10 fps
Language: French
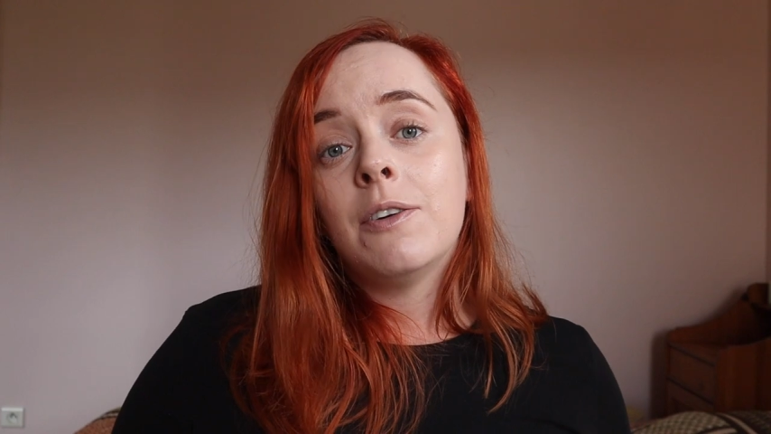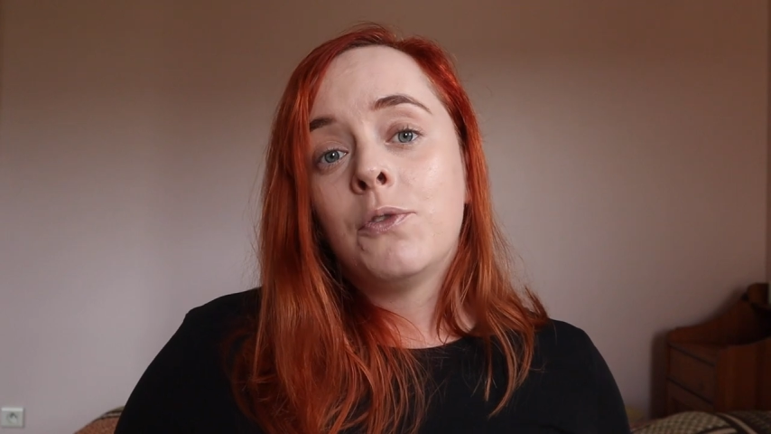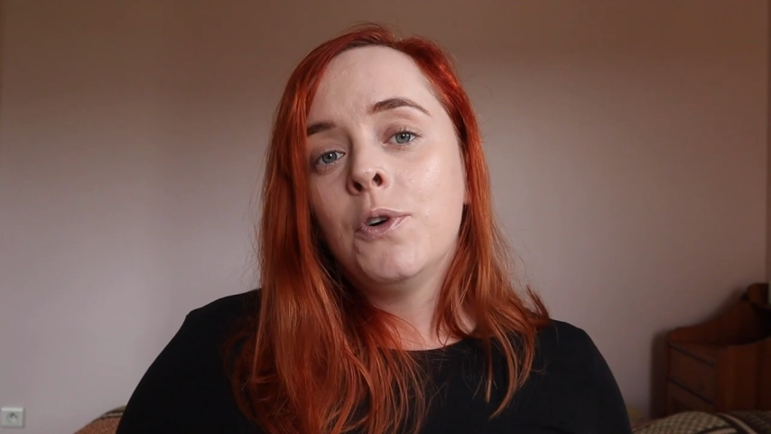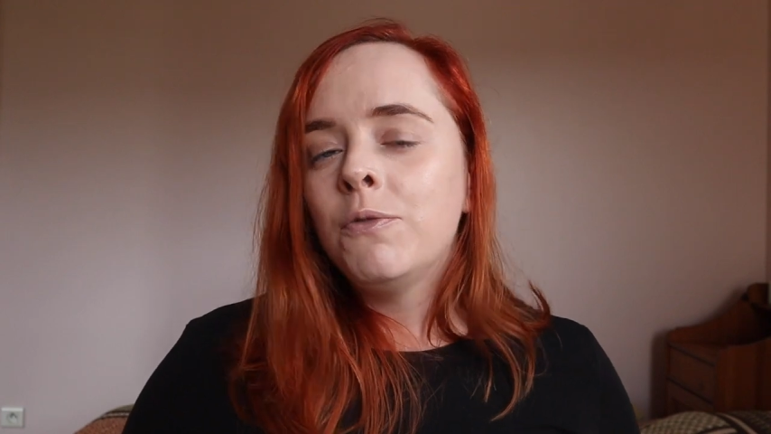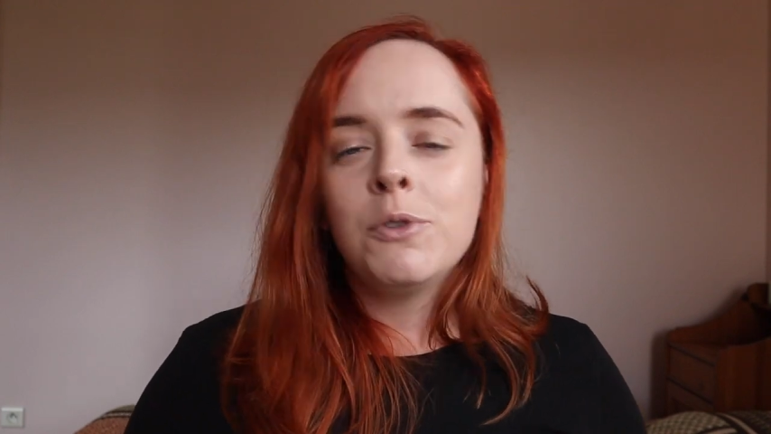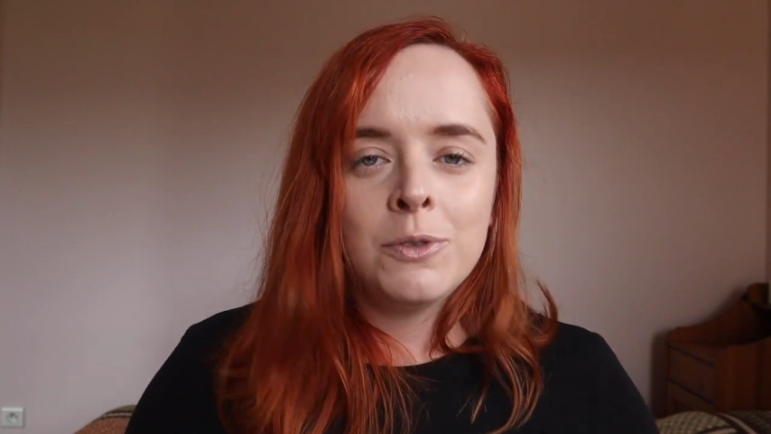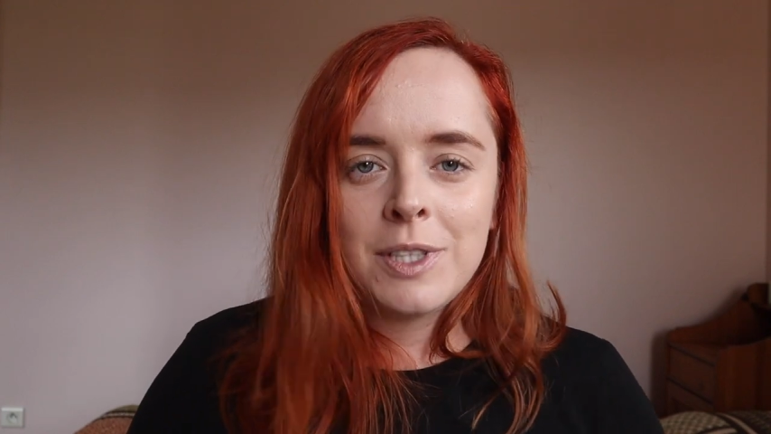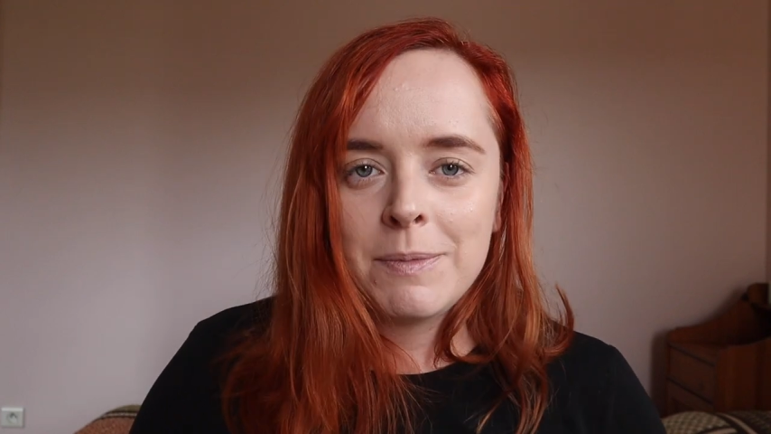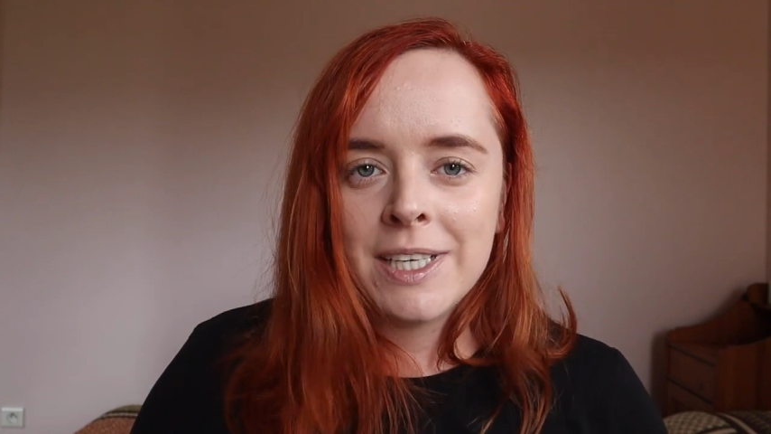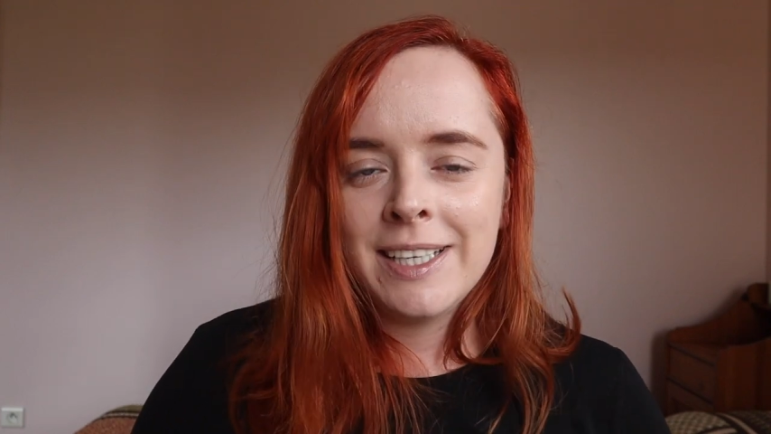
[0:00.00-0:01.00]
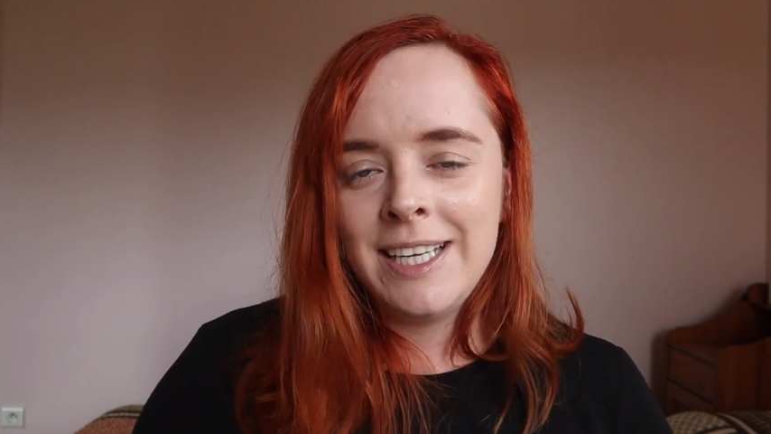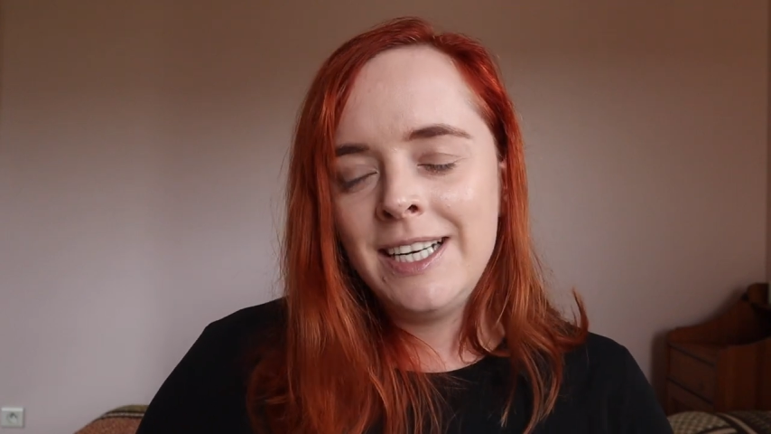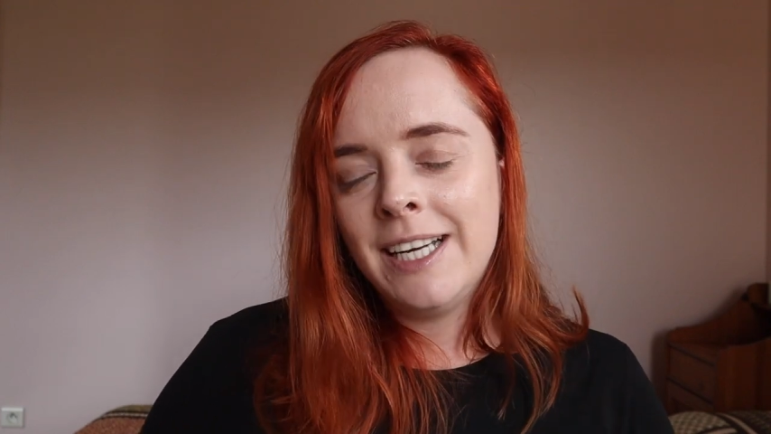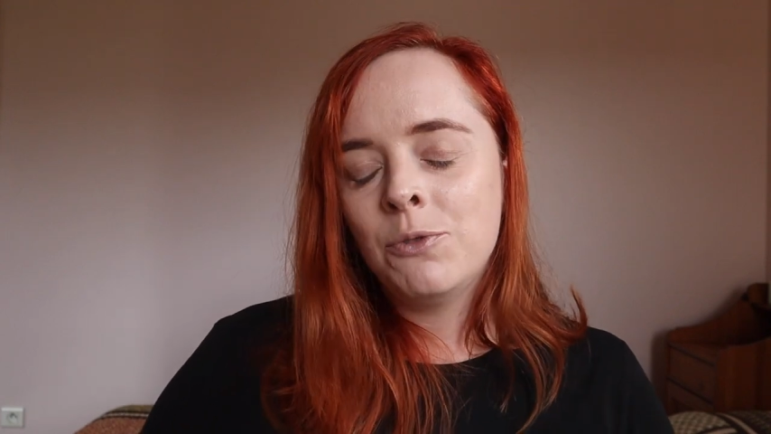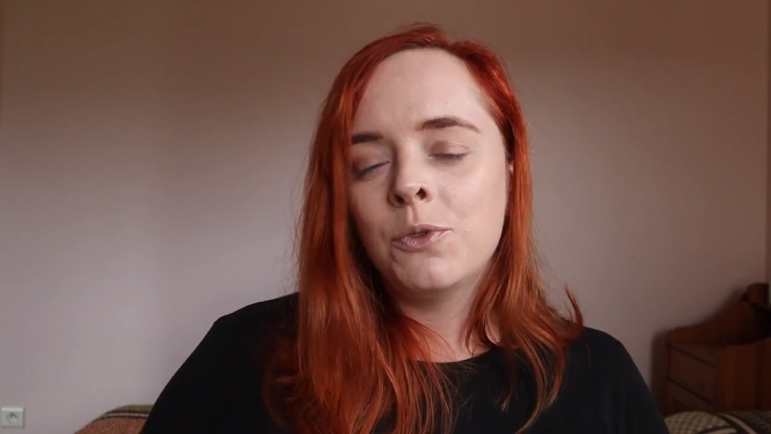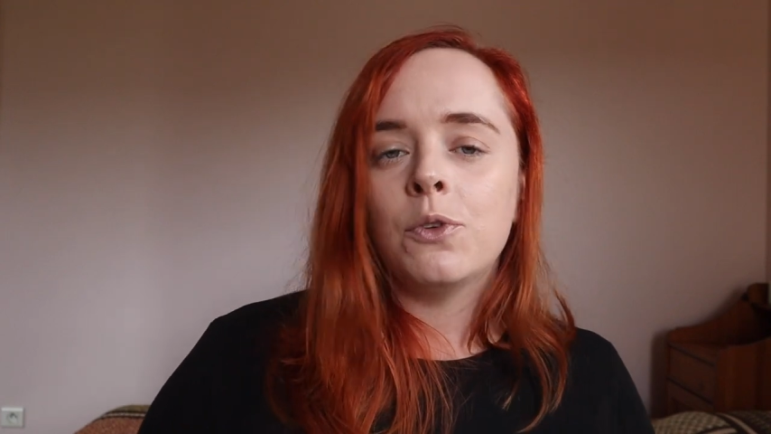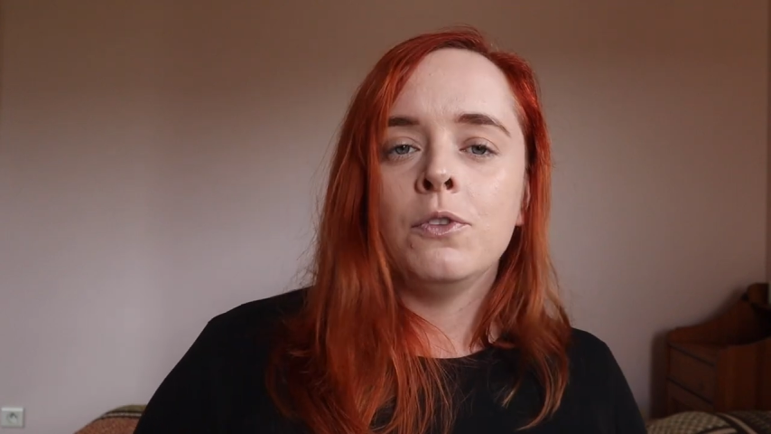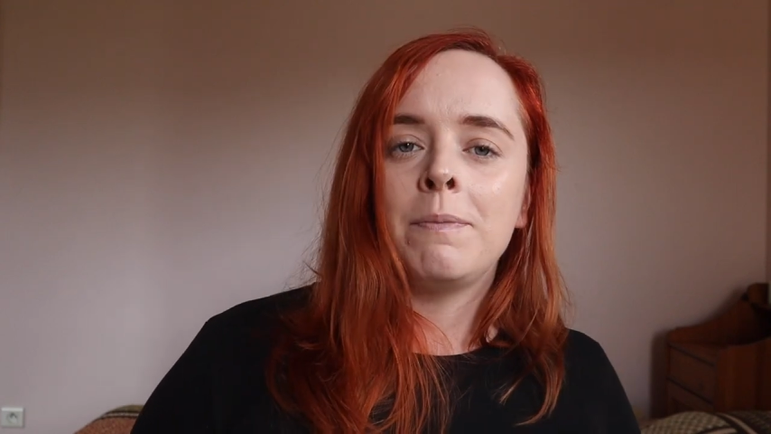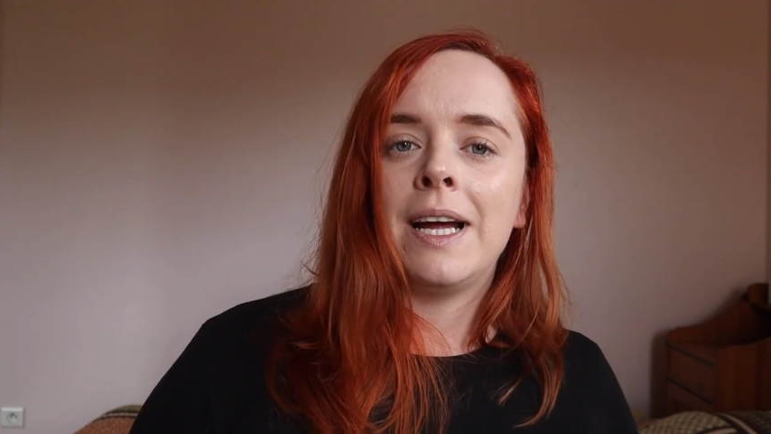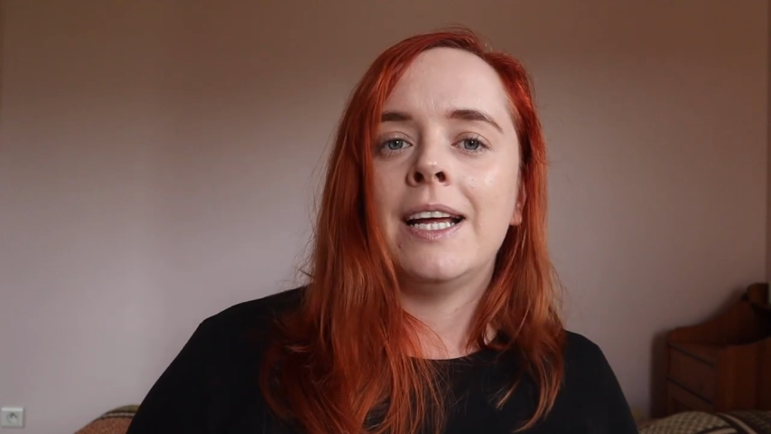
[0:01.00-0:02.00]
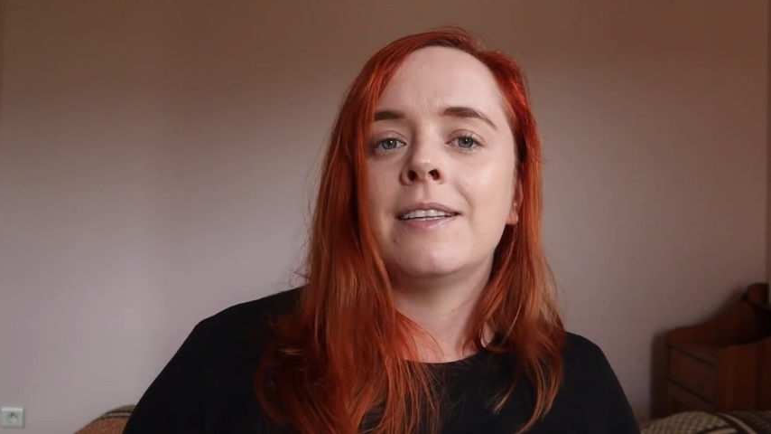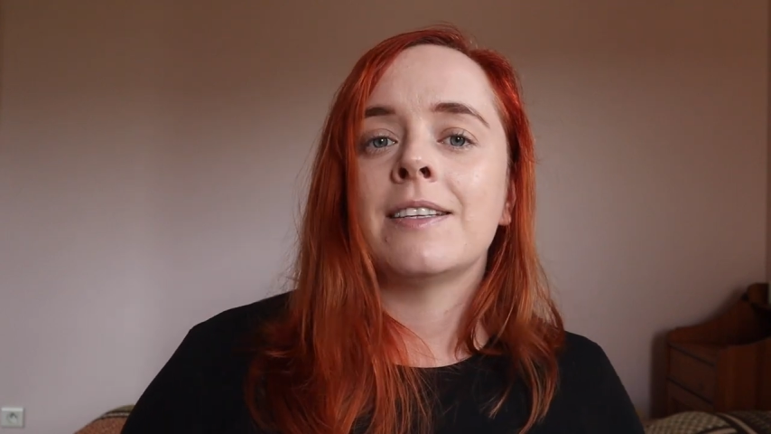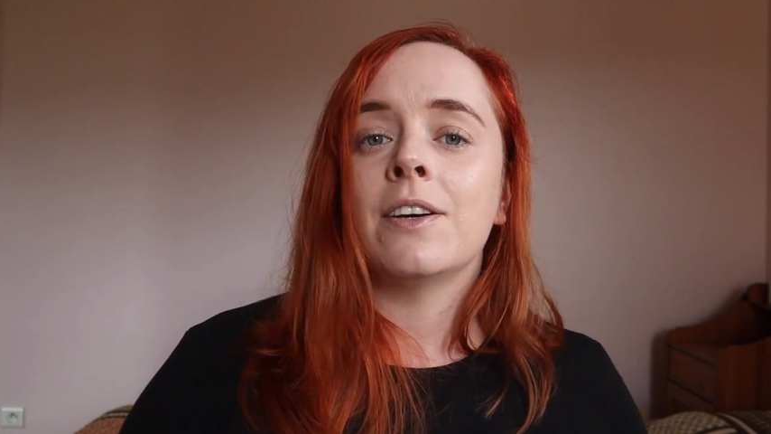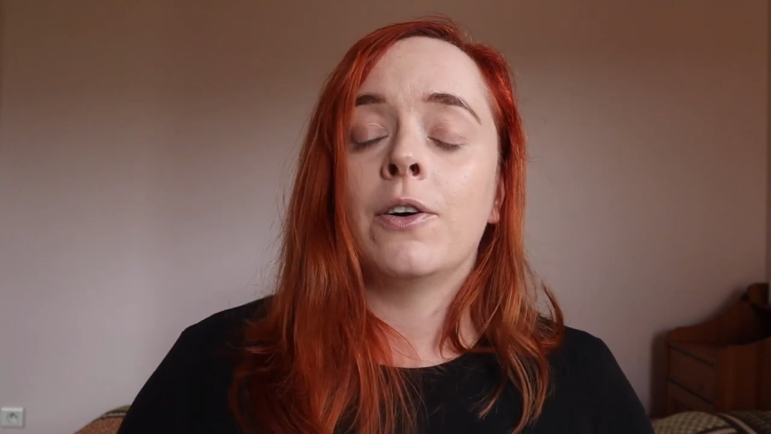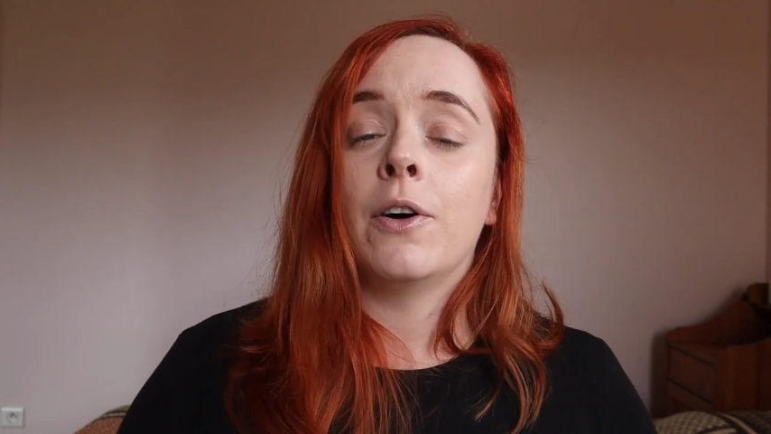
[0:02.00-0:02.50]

vous vous doutez bien qu'il y a donc une palette euh,